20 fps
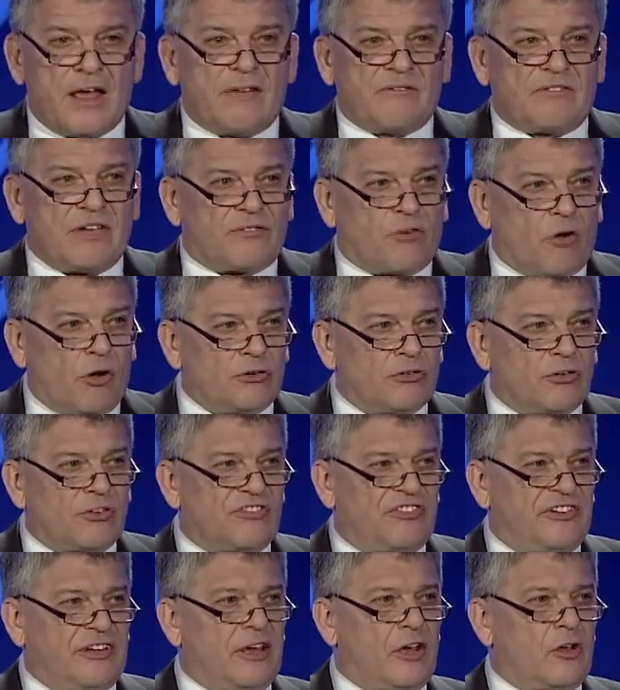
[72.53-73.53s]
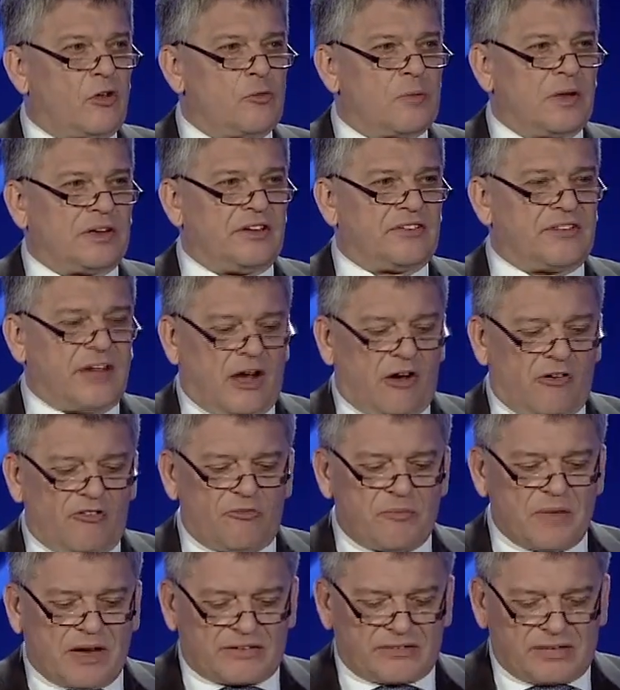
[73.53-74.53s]
Wir freuen uns sehr über diese
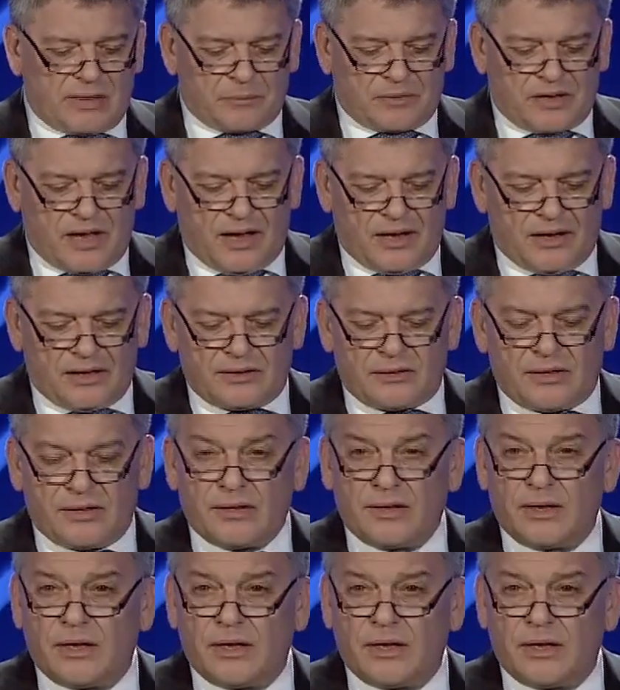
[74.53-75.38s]
Aufmerksamkeit,